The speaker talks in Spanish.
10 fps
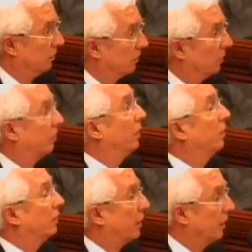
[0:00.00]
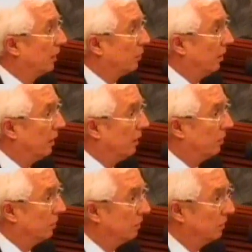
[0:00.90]
Yo no sé de dónde sacan el
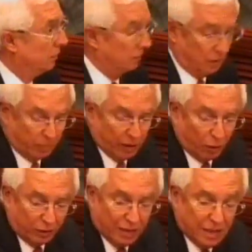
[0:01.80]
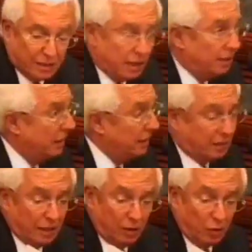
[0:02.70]
cuadrito. Pero dice,
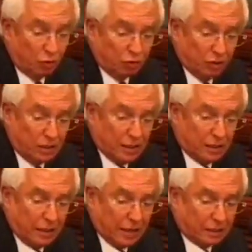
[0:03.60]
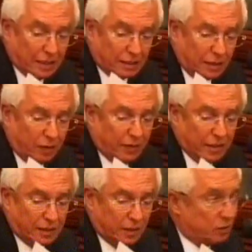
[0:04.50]
dicen los dicen estados
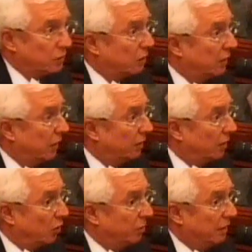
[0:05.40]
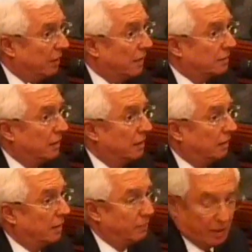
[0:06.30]
financieros consolidados del 2010
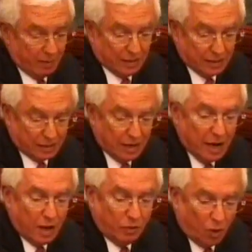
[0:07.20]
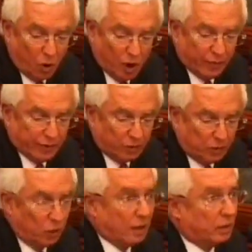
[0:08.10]
de Pemex, dice, no
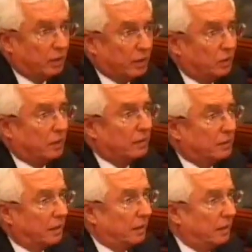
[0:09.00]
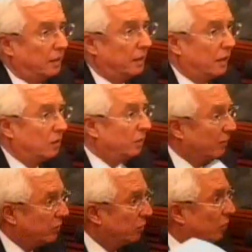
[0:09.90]
efectúa coberturas estratégicas de largo
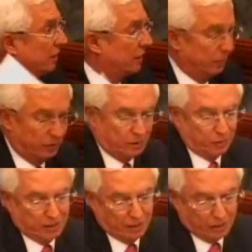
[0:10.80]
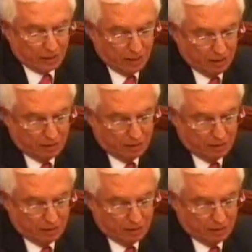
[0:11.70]
plazo. Eso es lo que estamos discutiendo aquí.